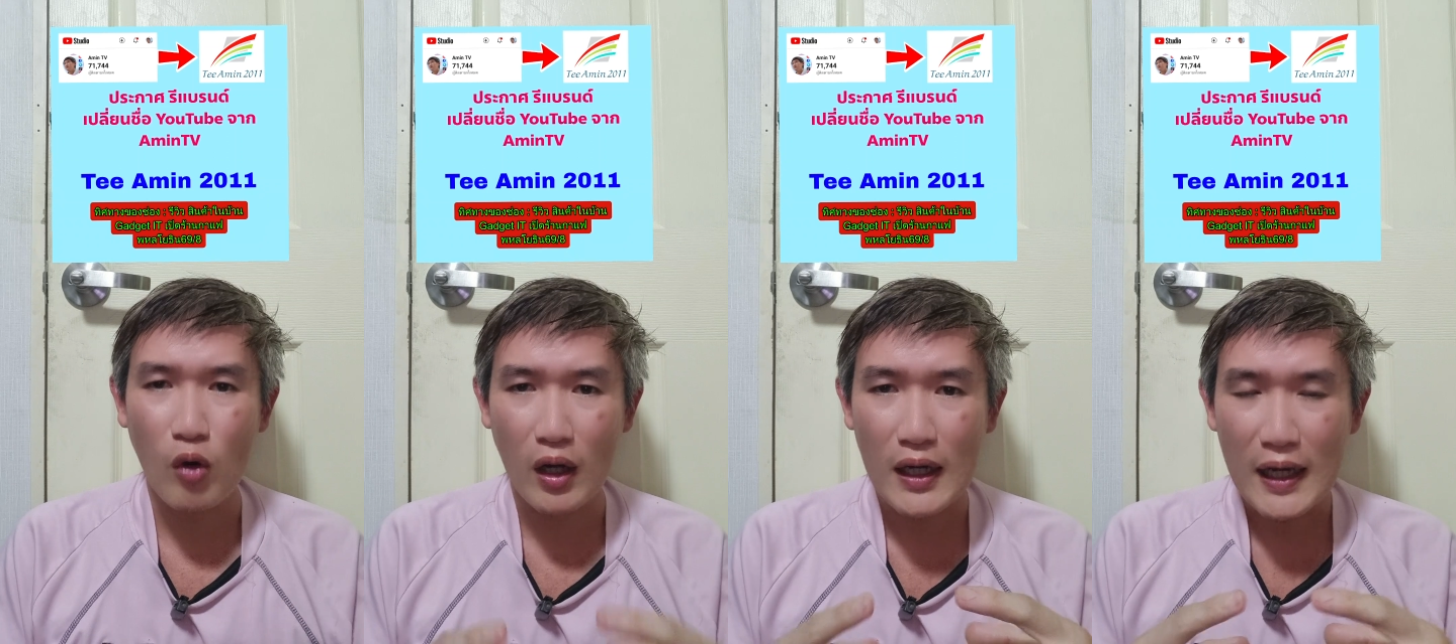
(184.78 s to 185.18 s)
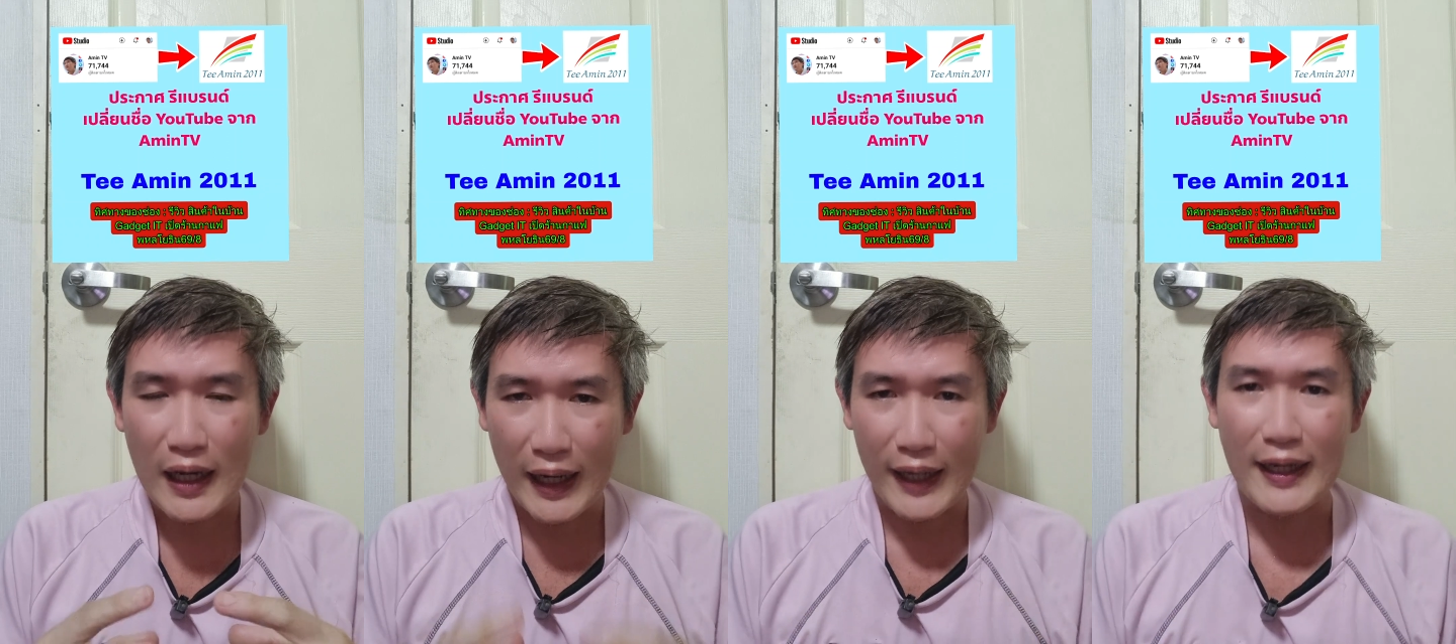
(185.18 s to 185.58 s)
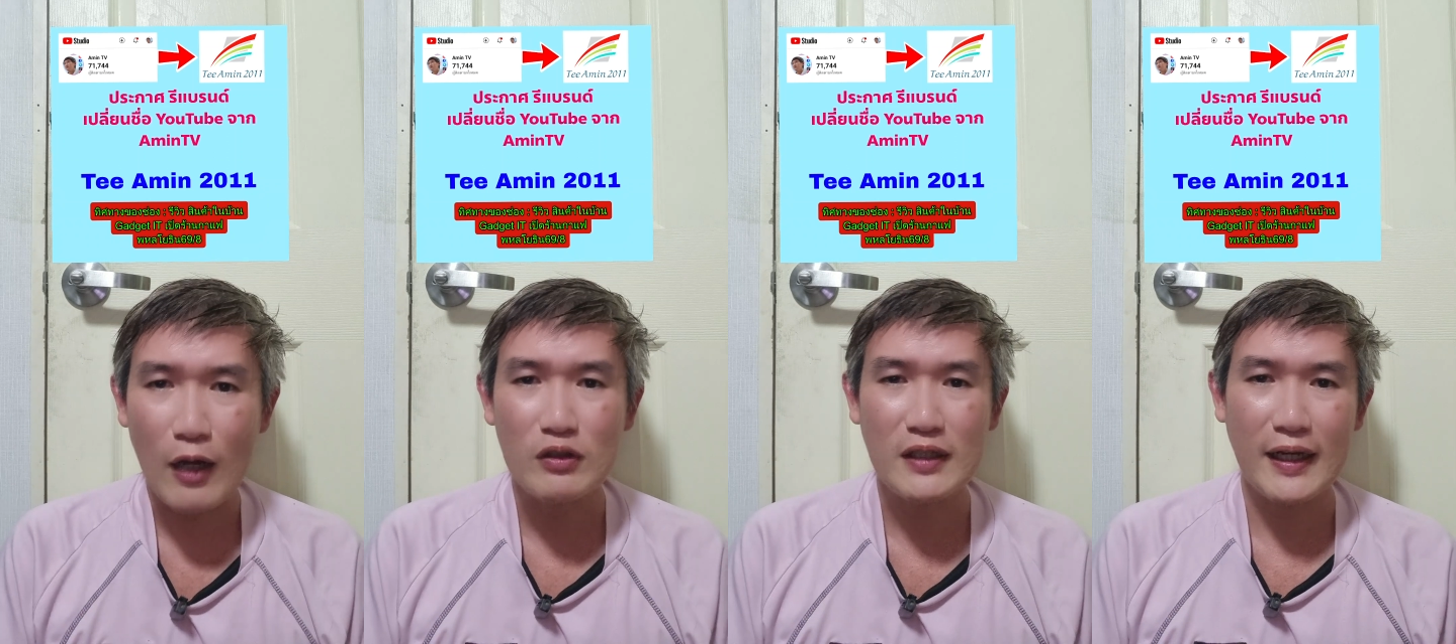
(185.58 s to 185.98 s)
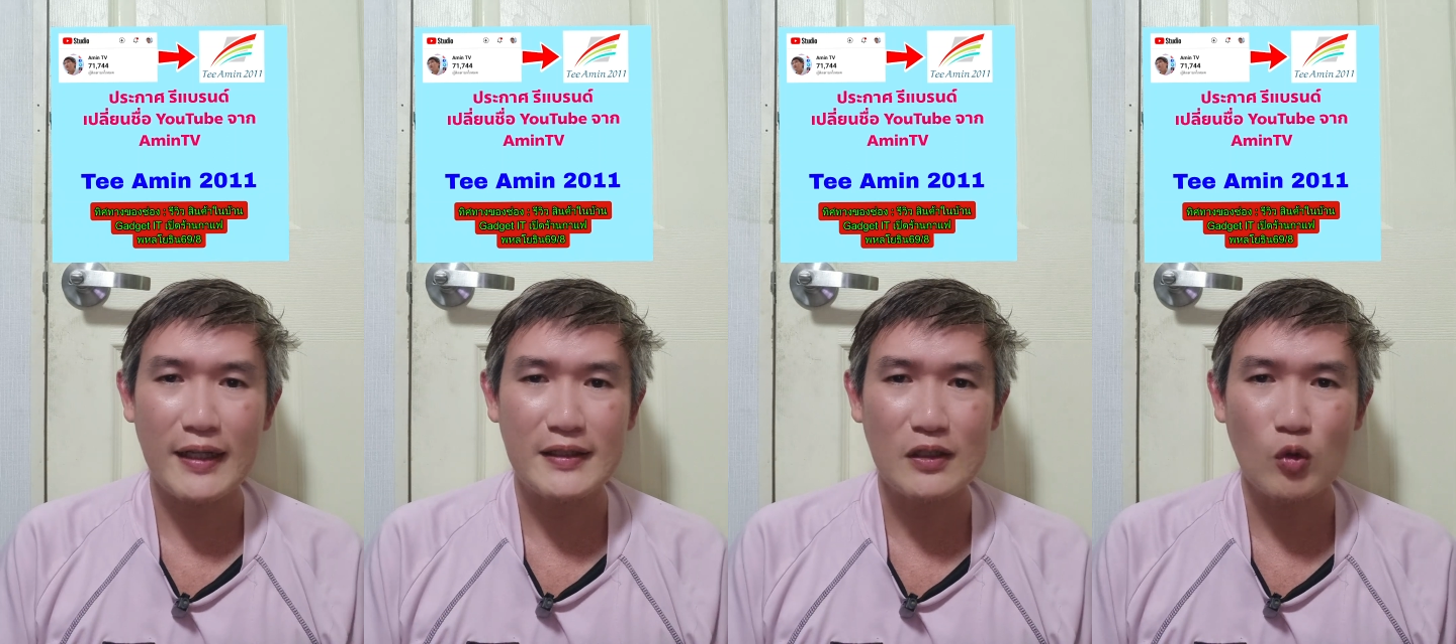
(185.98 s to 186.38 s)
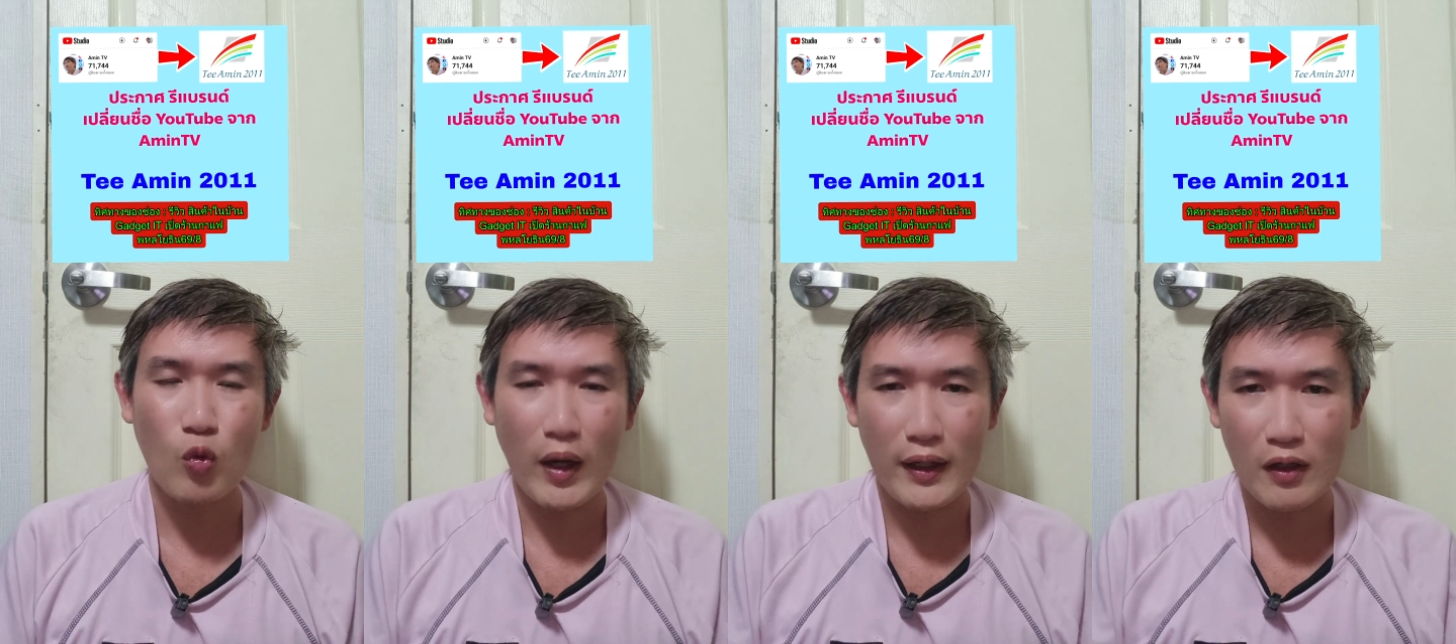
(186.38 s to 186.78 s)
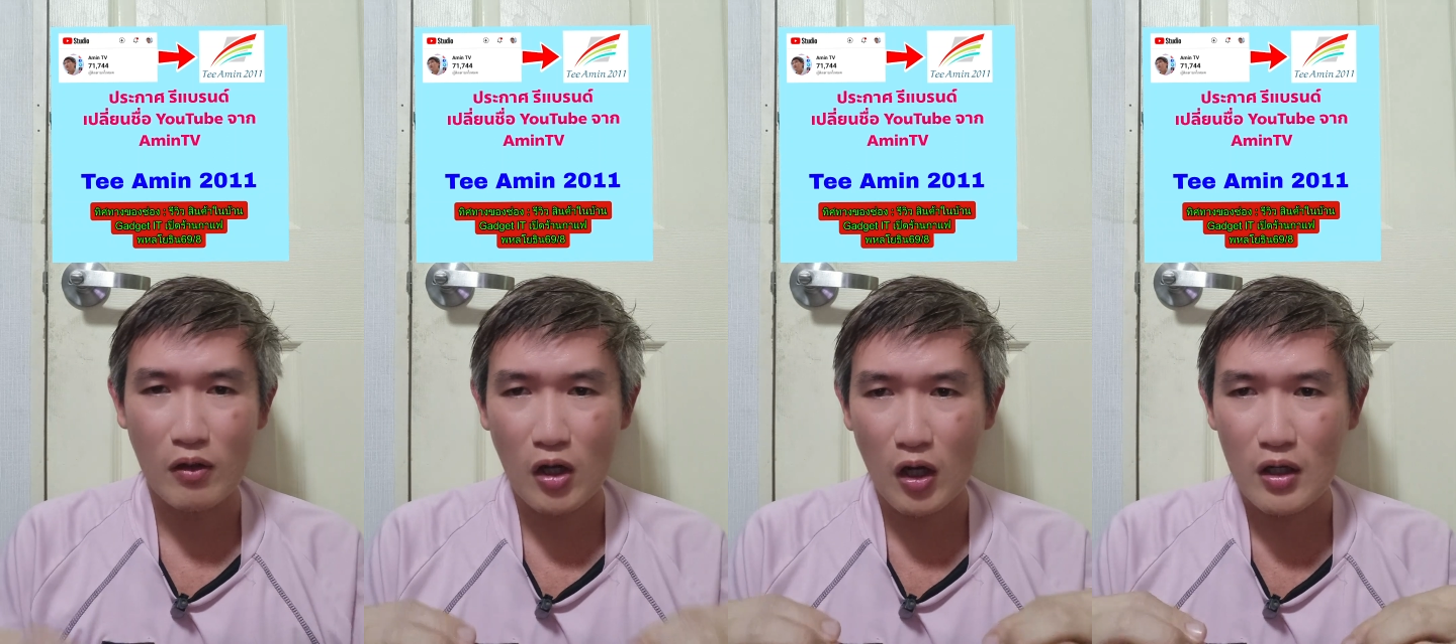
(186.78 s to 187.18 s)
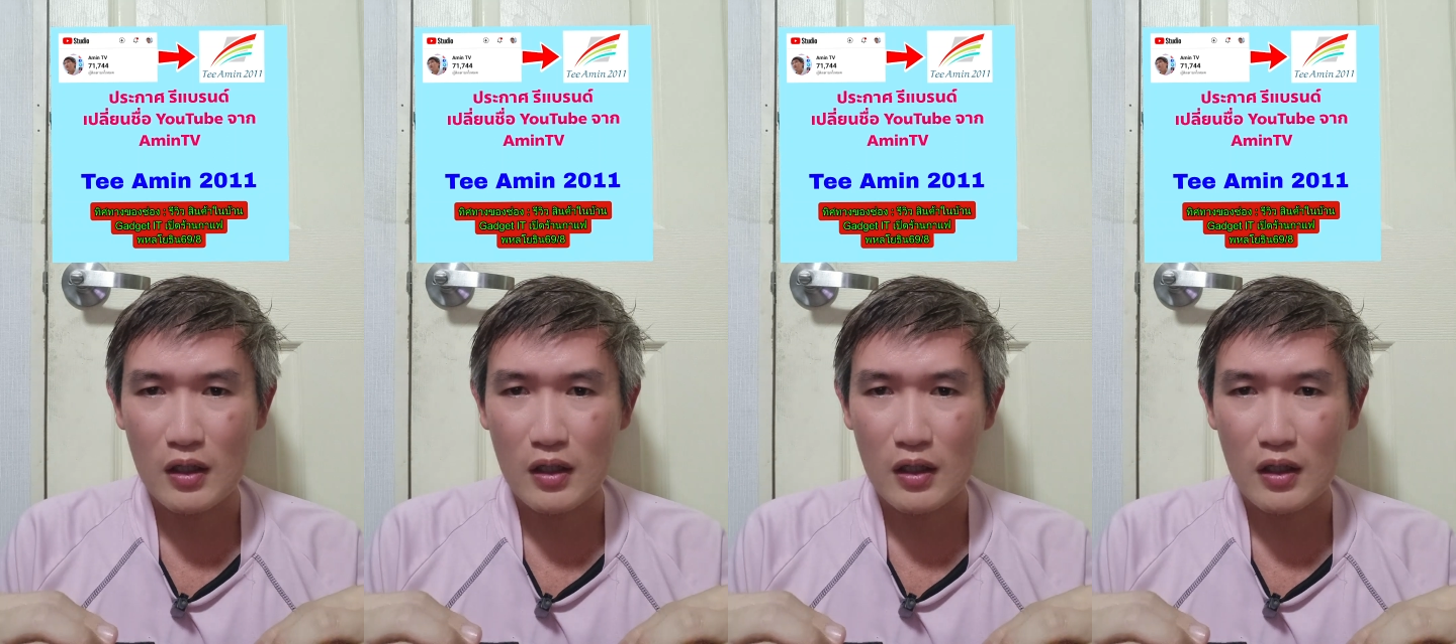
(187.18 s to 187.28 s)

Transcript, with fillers: บวกขายข้าวไข่เจียวทุกวันแล้วก็